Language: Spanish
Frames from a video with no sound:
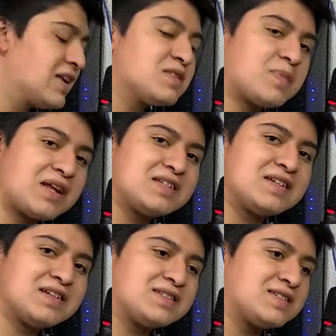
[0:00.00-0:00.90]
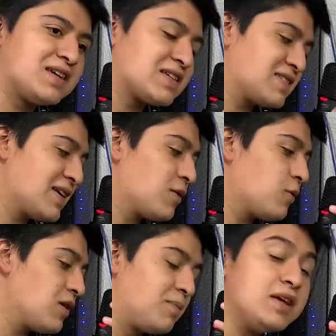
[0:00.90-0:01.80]
les parece si
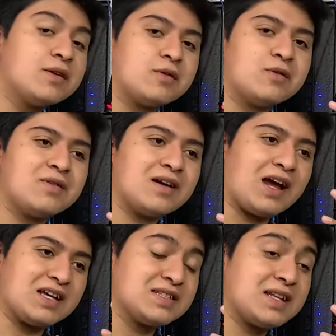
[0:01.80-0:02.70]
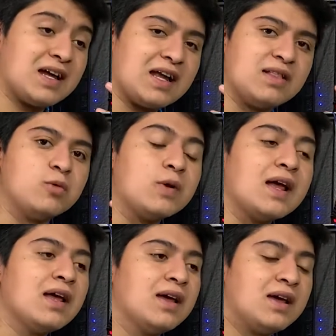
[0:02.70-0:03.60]
acerco el micro a esta altura?